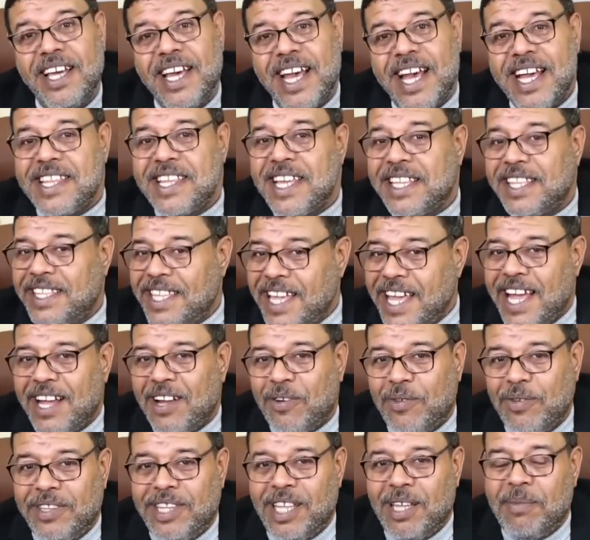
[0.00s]

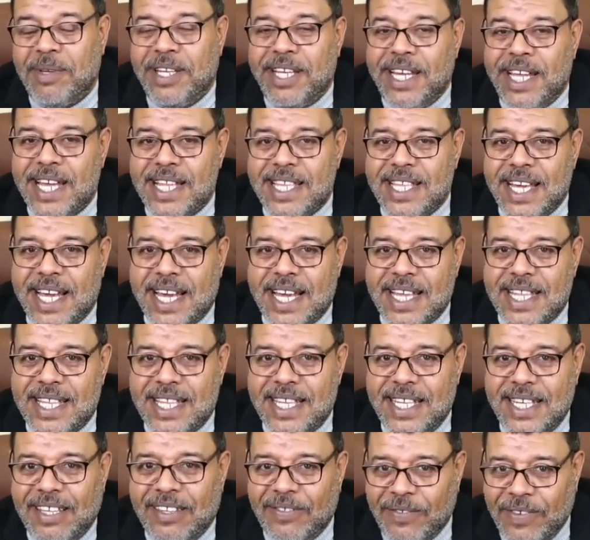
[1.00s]
هصدقك قدام الناس يا
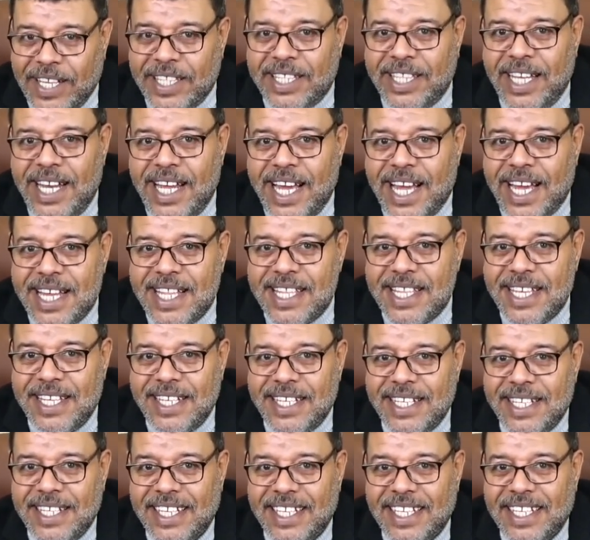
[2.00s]
حسن اتفضل يا حسن
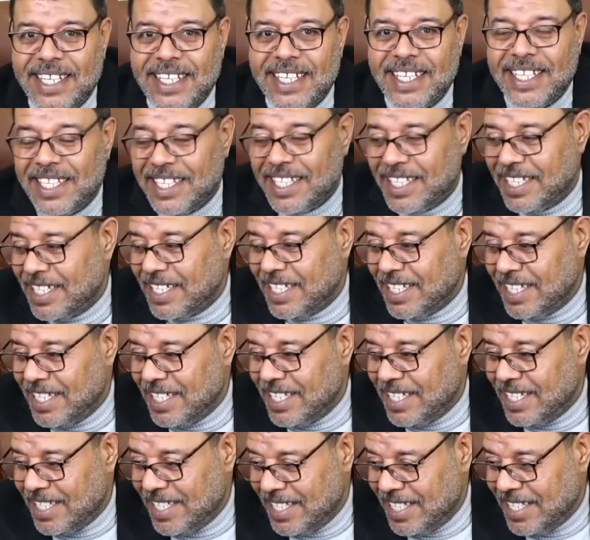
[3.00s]
نعم يا
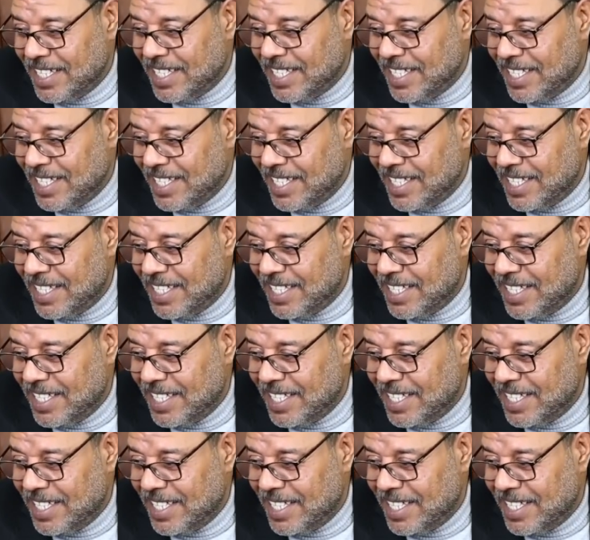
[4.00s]
استاذ